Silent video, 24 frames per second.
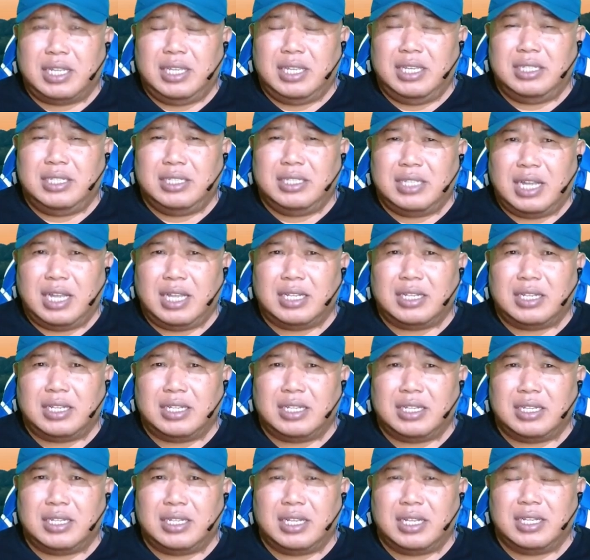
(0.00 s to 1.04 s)
instan.
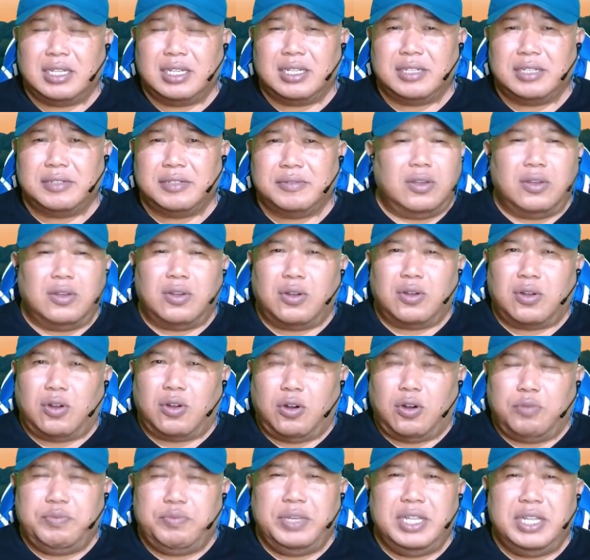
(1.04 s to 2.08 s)

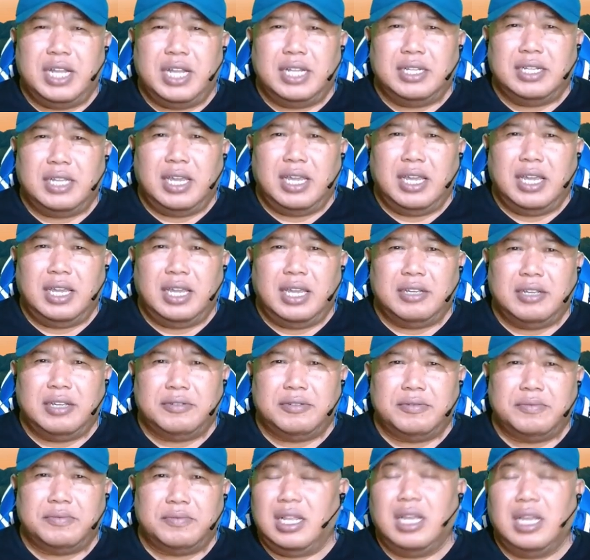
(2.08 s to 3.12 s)
Kopi dan teh
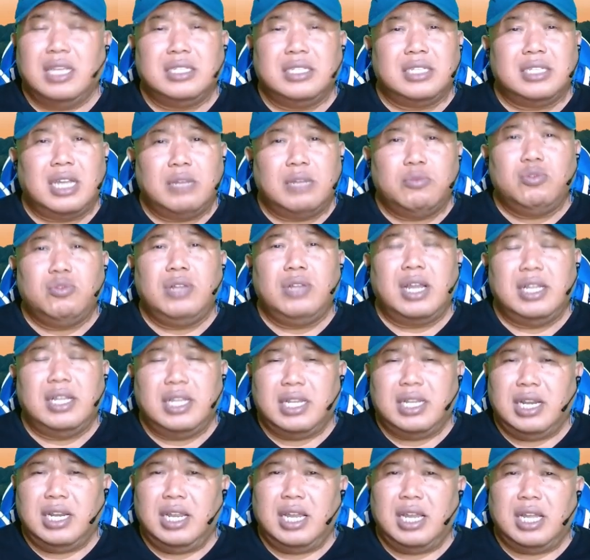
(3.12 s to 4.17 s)
sangat mudah dan
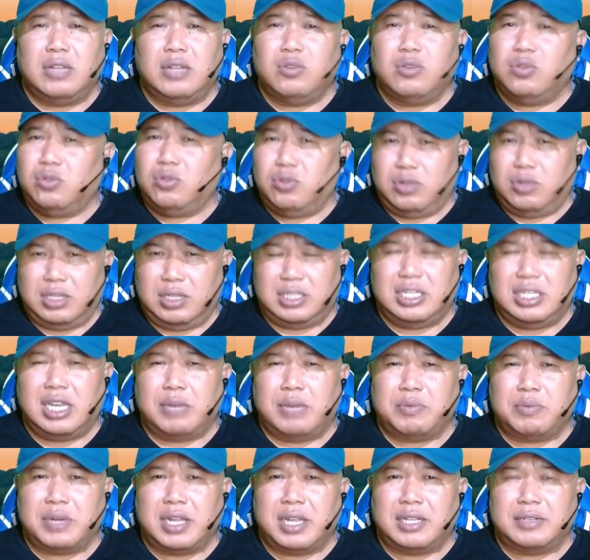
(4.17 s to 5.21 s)
ringan untuk
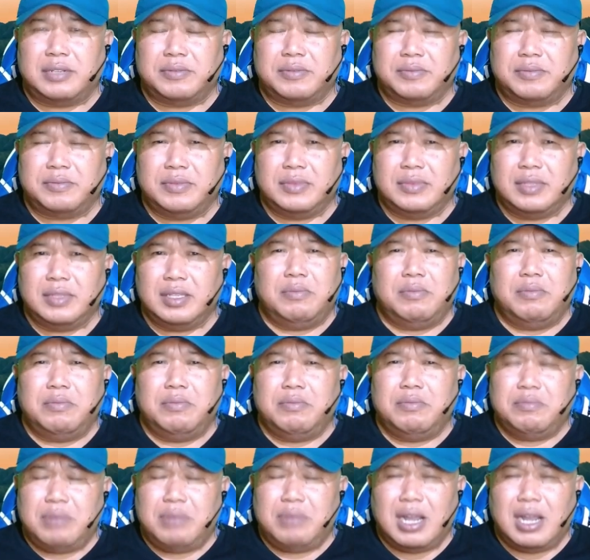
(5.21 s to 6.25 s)
disiapkan
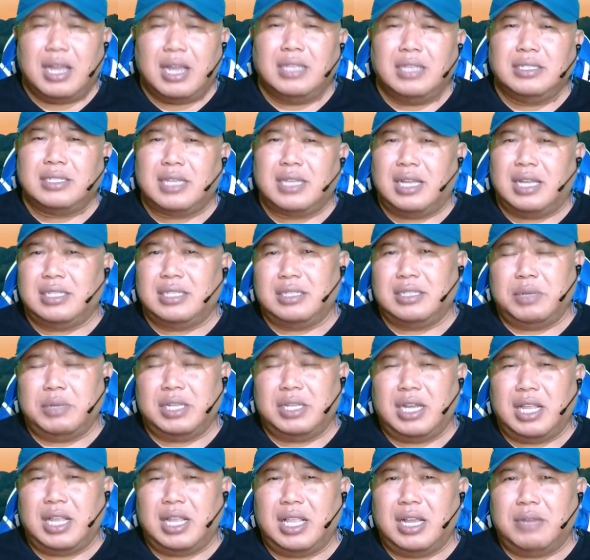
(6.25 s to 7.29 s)
bahkan saat sahabat
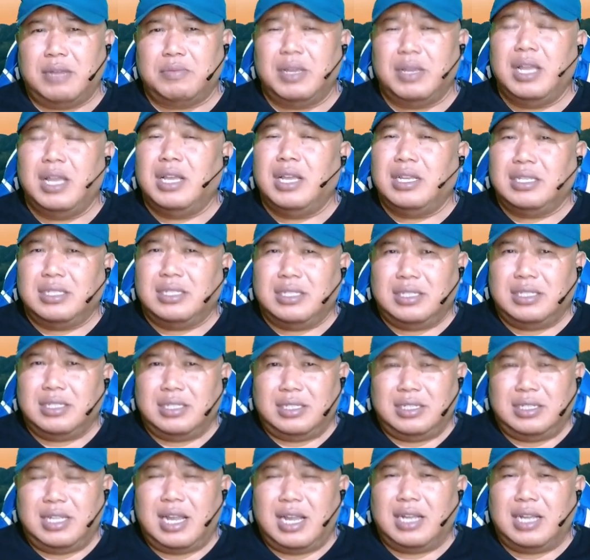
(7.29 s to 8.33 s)
alam
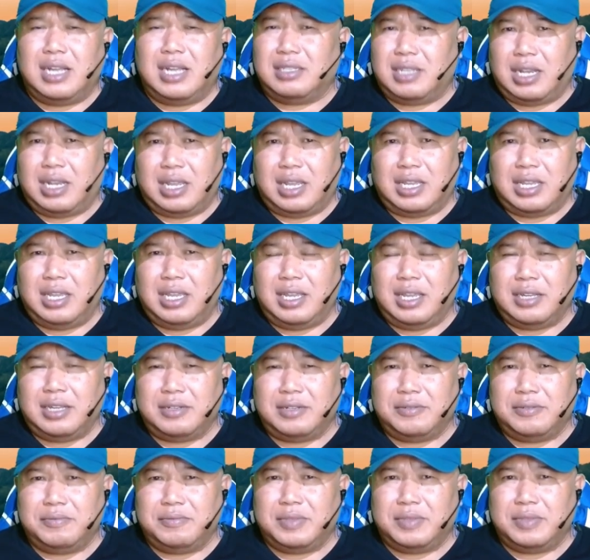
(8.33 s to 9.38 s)
sedang trekking.
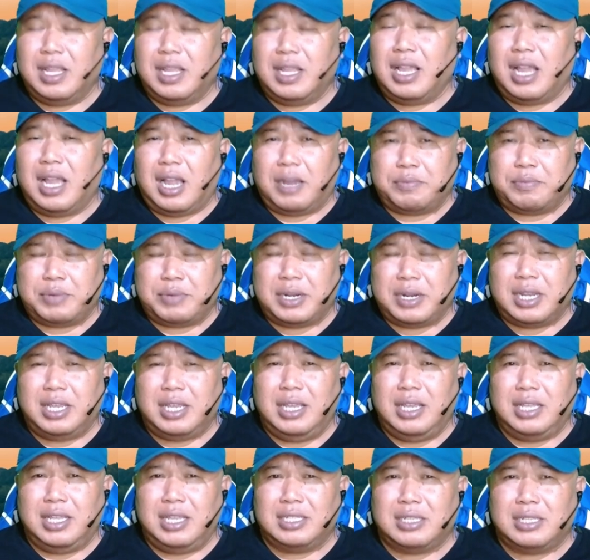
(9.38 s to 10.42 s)

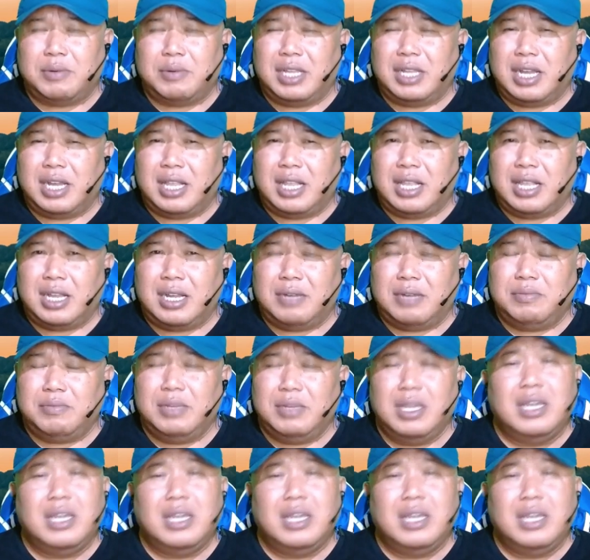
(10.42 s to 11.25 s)
Apalagi sahabat alam